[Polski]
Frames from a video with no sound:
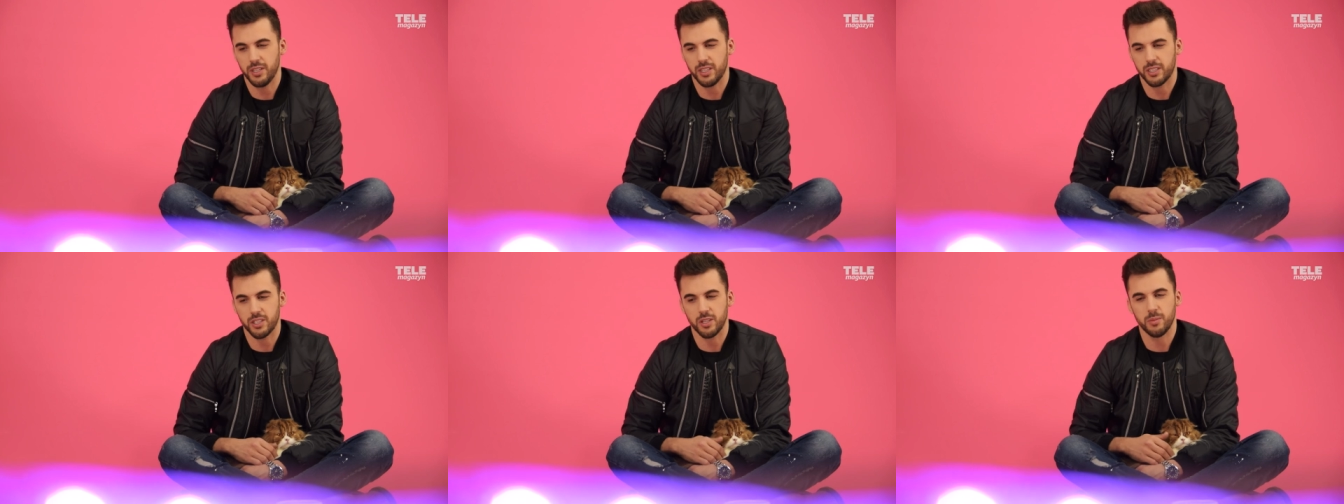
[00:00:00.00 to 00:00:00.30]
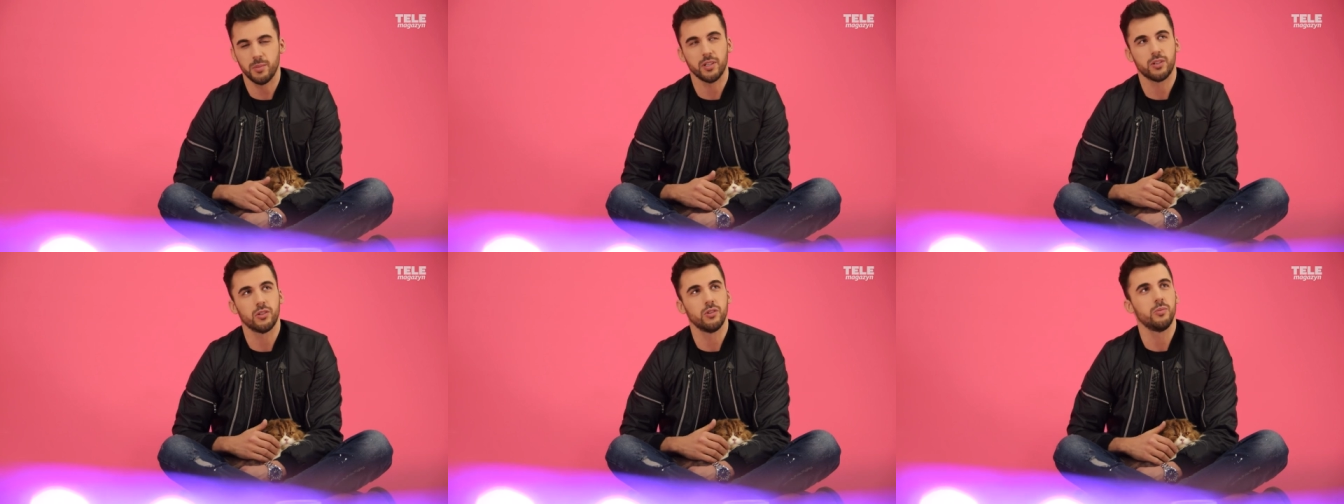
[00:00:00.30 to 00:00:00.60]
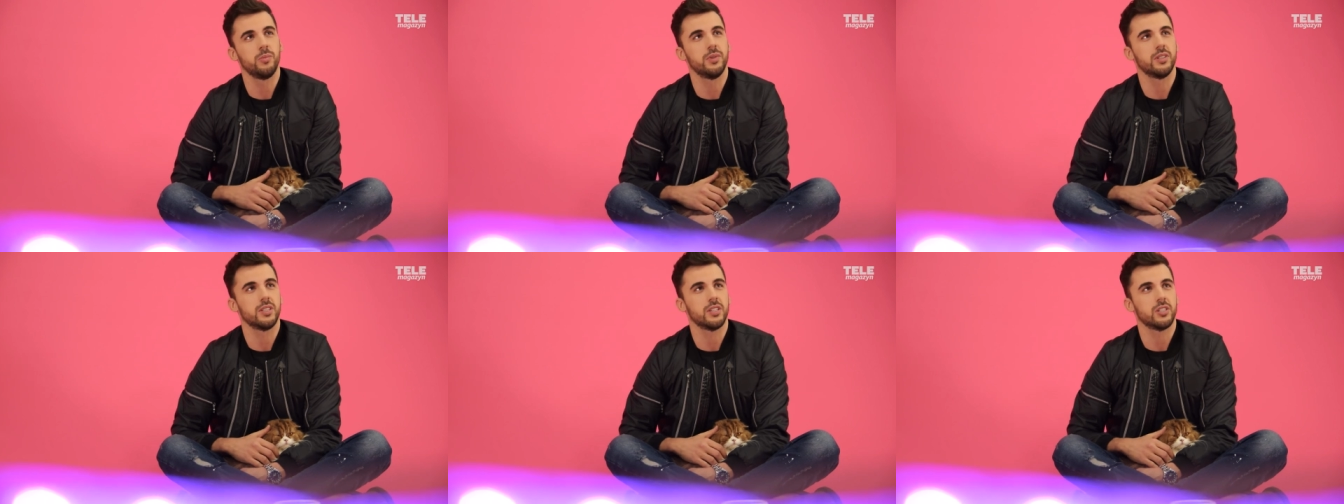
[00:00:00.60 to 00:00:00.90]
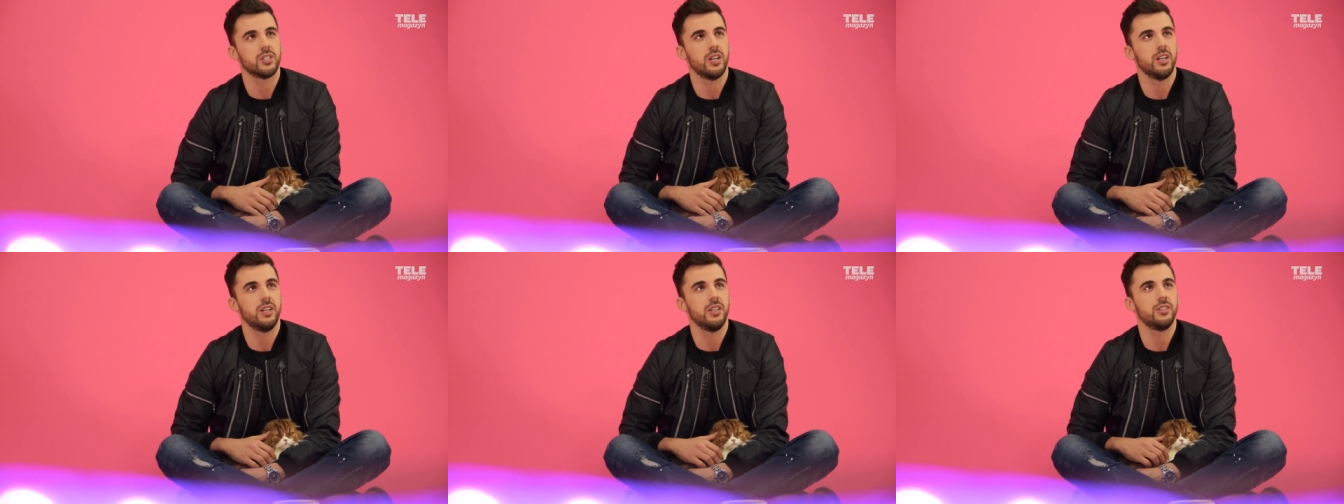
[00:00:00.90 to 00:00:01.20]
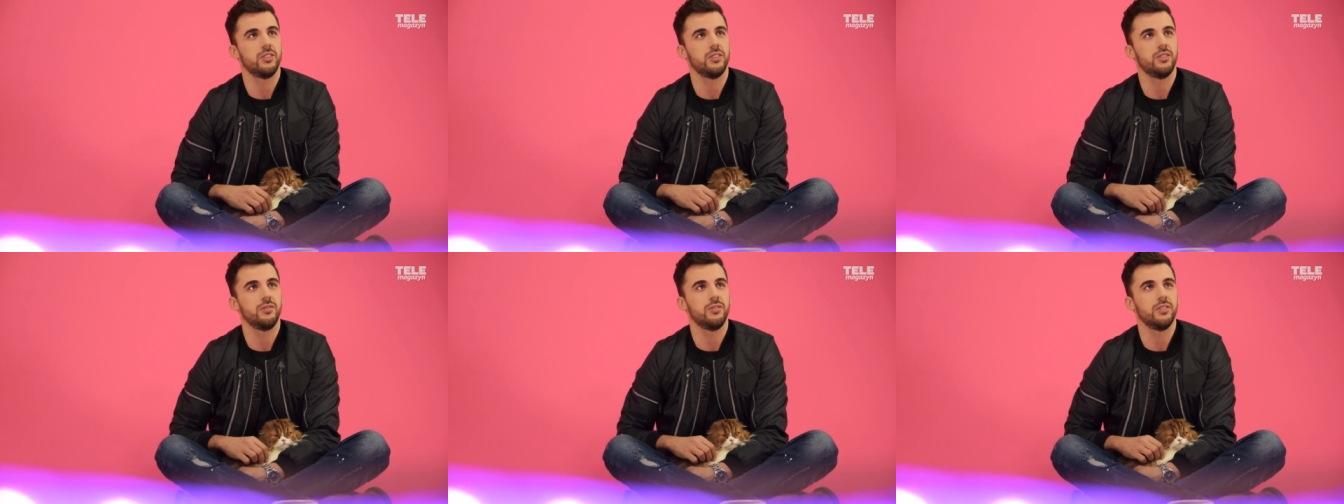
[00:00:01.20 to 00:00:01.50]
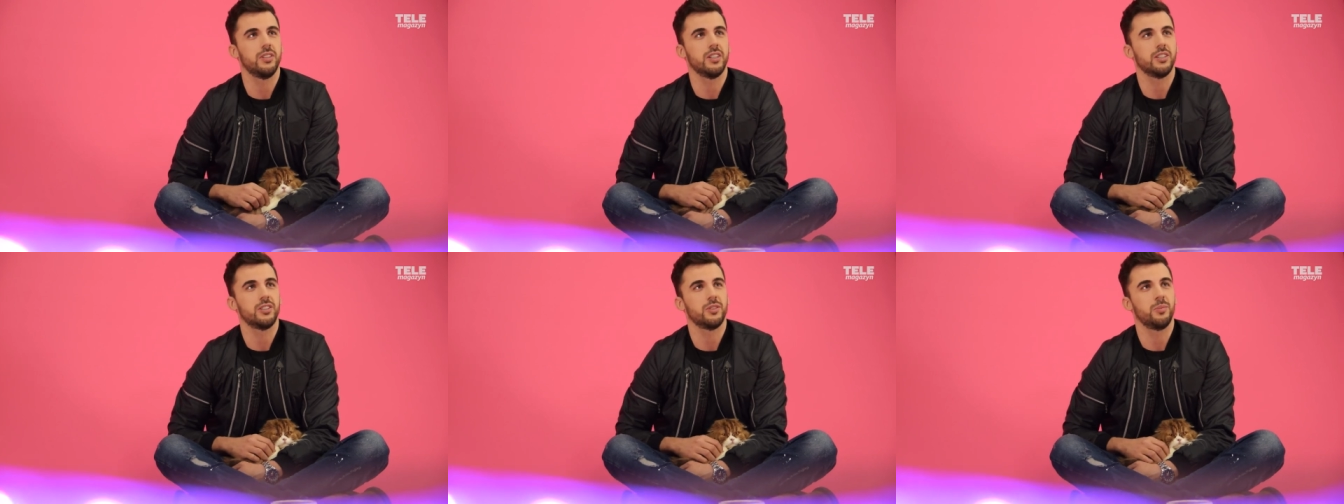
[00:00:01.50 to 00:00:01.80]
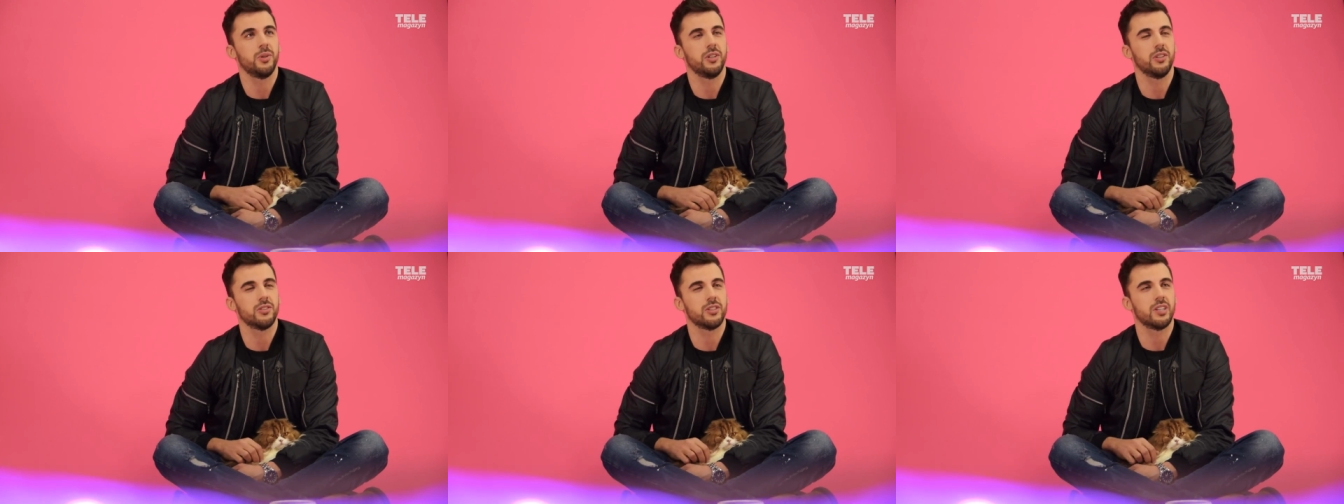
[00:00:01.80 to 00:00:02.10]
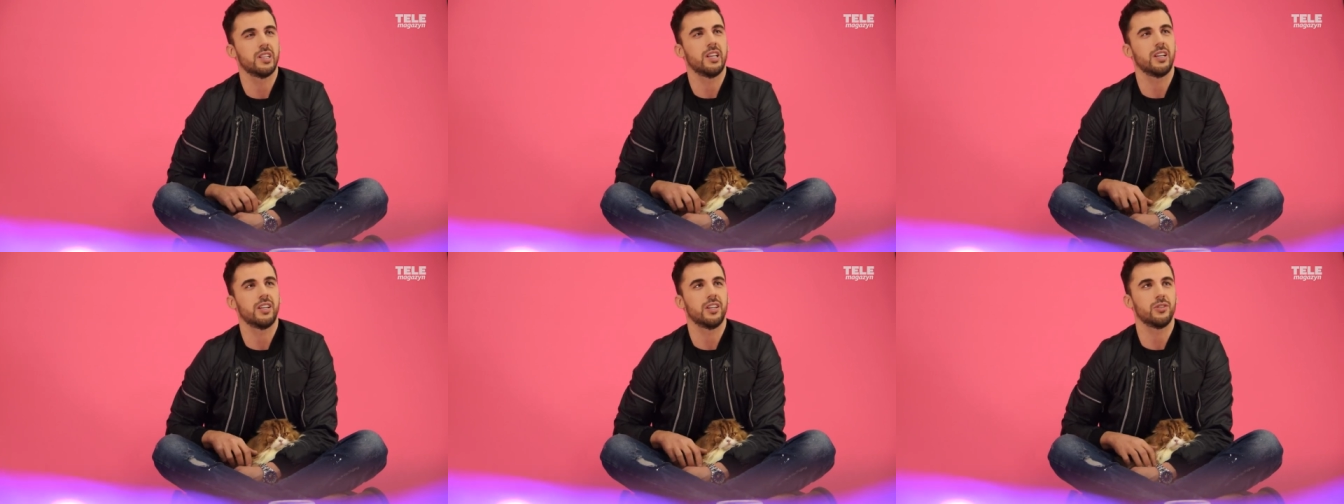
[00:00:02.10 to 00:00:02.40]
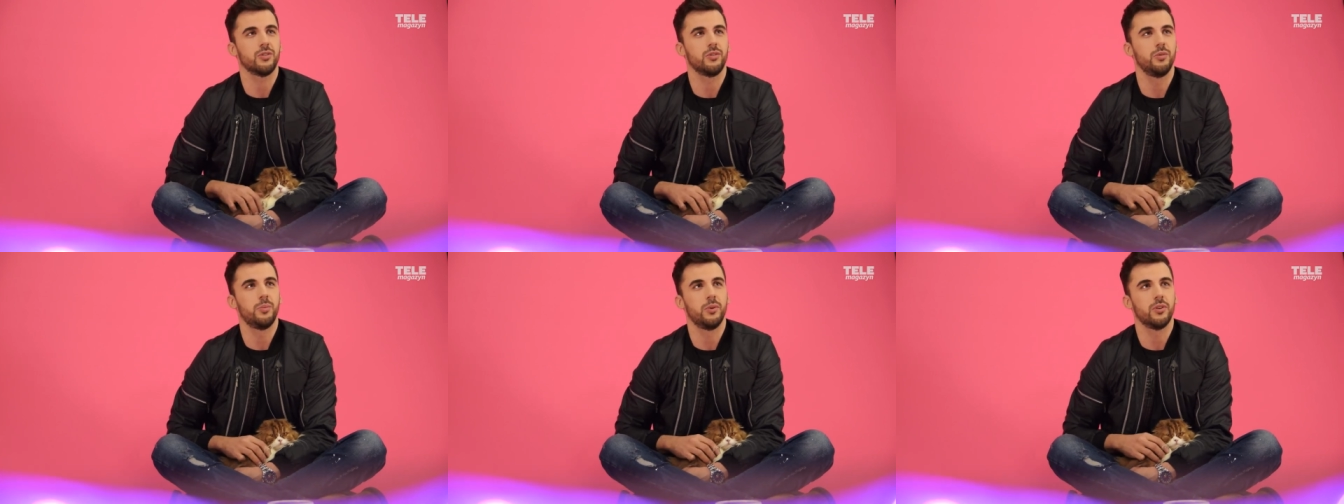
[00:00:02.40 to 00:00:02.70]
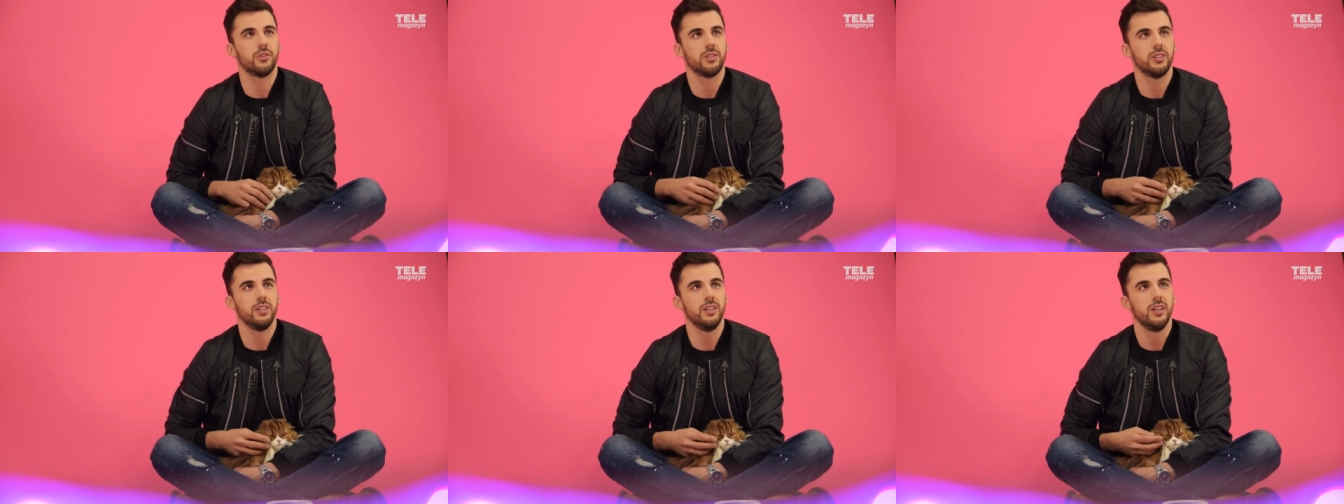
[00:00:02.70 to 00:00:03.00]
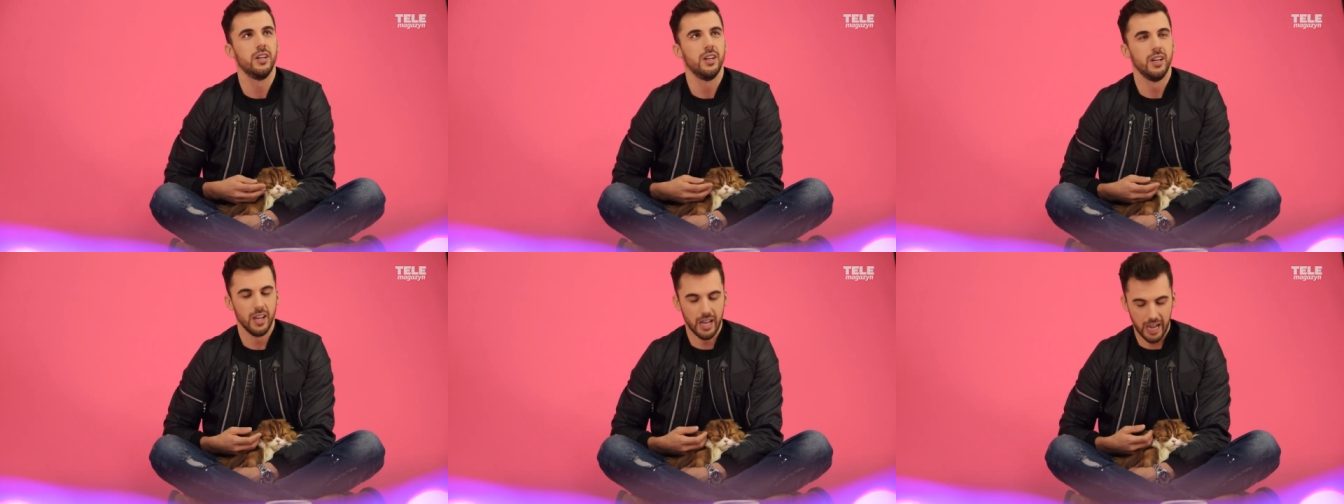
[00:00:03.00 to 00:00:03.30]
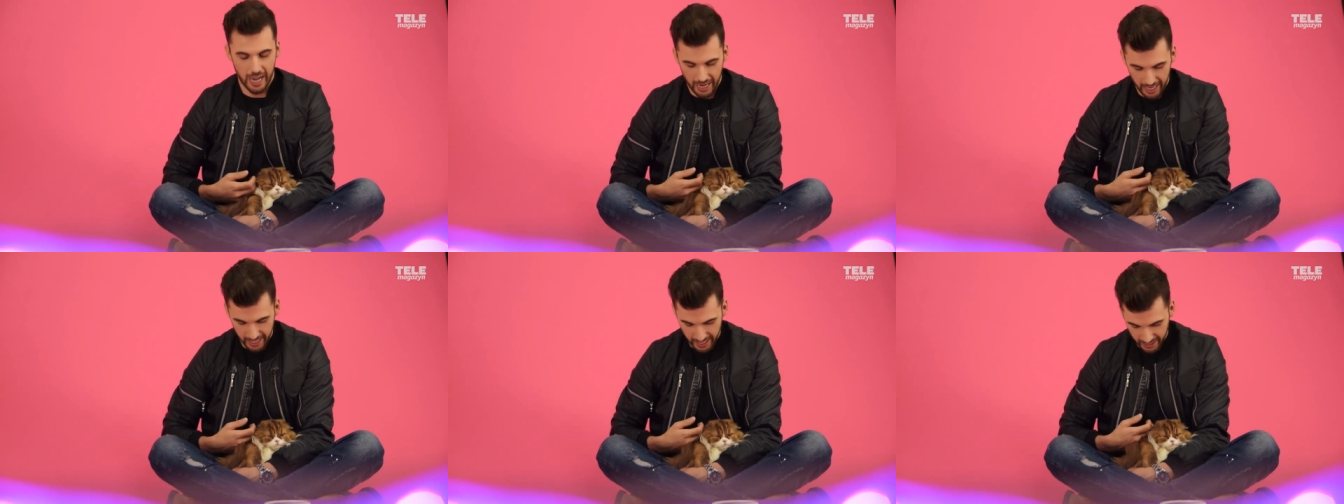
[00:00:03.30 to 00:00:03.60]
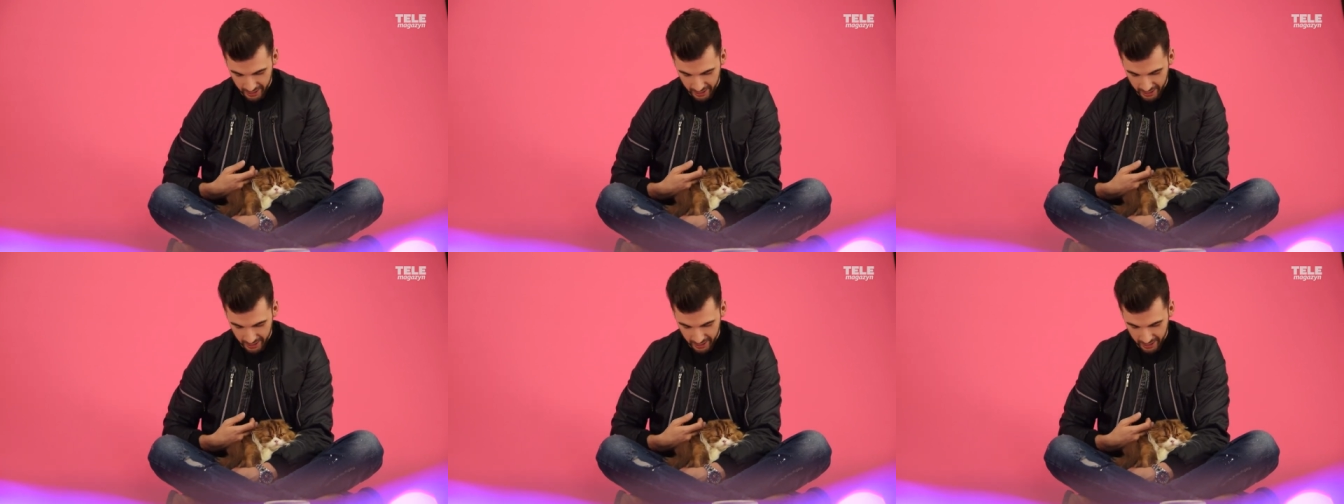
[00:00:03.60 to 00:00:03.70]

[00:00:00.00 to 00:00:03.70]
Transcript: Jak trzeba, to lubię zaszaleć i wydać pieniądze na jakieś głupoty, ale